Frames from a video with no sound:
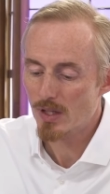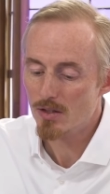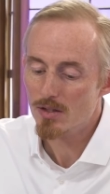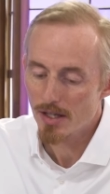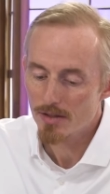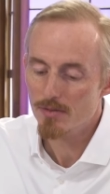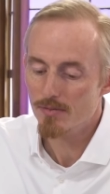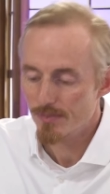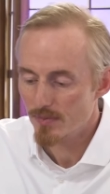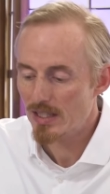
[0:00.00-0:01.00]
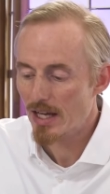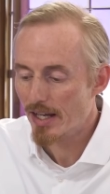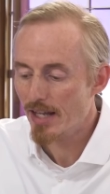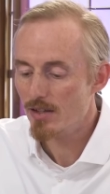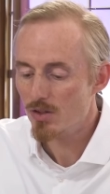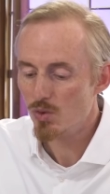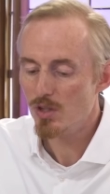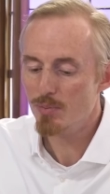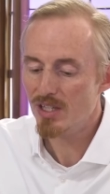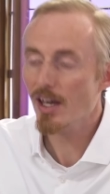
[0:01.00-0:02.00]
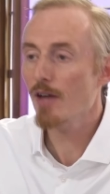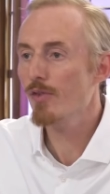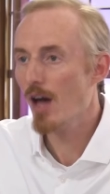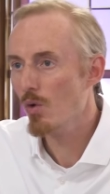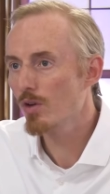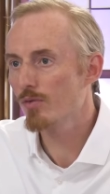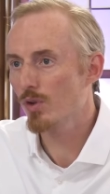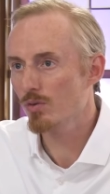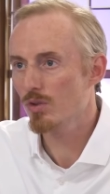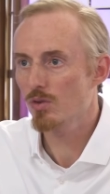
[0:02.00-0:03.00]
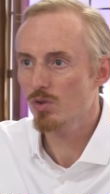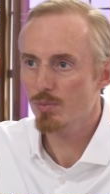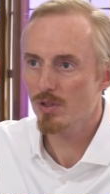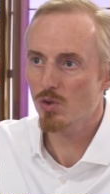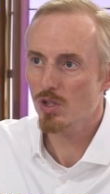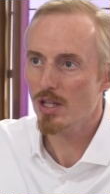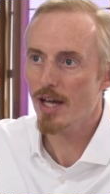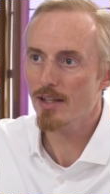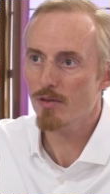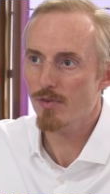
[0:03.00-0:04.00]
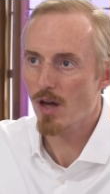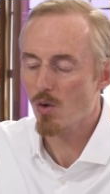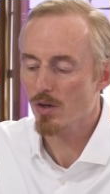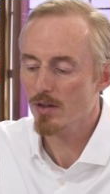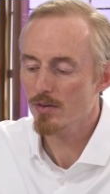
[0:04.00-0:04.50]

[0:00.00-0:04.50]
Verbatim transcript: dann ist halt die Erkenntnis durch bittere Erfahrung gewonnen oder durch, ja. durch Leiterfahrung,